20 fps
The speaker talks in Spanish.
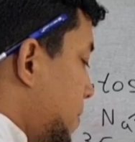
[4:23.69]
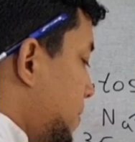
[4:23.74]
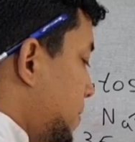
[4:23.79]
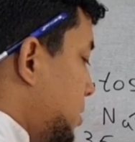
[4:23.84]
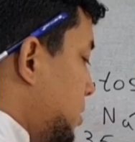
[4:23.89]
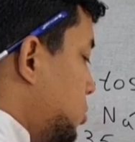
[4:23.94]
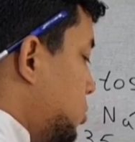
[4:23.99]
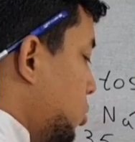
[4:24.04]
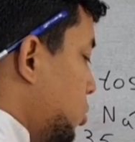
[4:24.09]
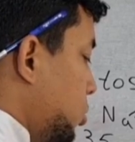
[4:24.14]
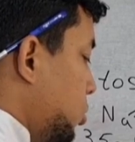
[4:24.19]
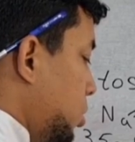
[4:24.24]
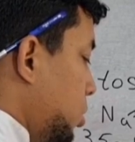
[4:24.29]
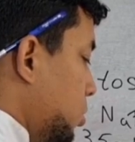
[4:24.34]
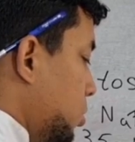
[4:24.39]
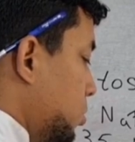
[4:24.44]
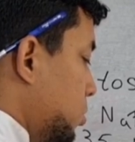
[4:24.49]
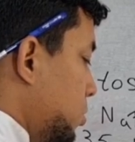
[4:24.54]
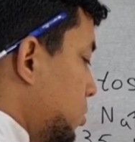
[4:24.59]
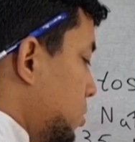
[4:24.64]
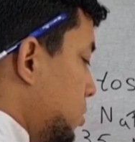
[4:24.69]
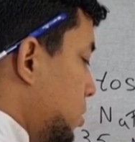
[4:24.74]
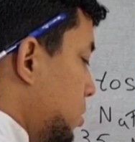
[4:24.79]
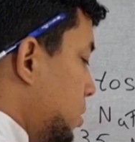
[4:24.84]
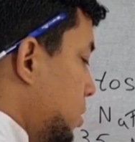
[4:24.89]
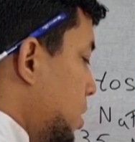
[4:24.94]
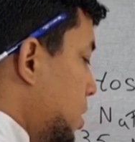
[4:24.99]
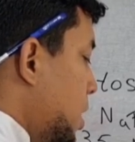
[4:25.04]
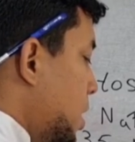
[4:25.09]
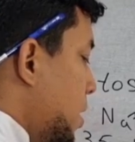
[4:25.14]
De sodio.
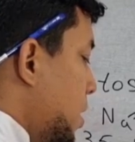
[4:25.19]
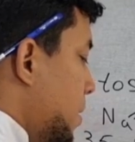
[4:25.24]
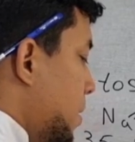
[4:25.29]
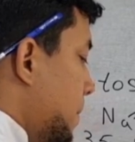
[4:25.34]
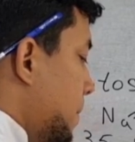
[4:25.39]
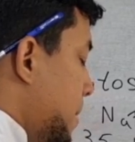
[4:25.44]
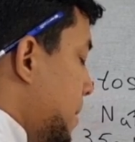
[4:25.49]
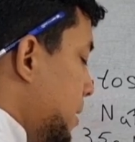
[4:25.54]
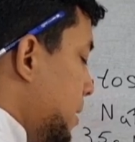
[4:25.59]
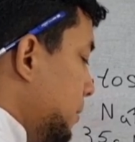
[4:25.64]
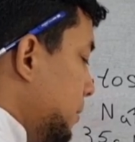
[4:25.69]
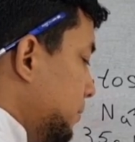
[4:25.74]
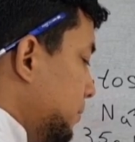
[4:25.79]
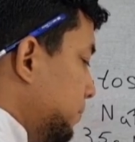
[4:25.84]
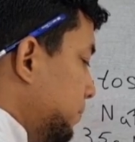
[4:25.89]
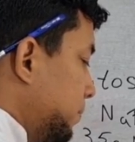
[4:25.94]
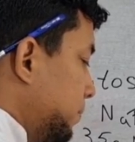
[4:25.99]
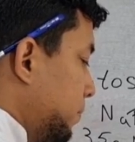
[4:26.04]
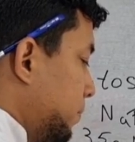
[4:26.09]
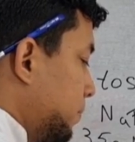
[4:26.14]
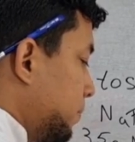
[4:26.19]
Bien.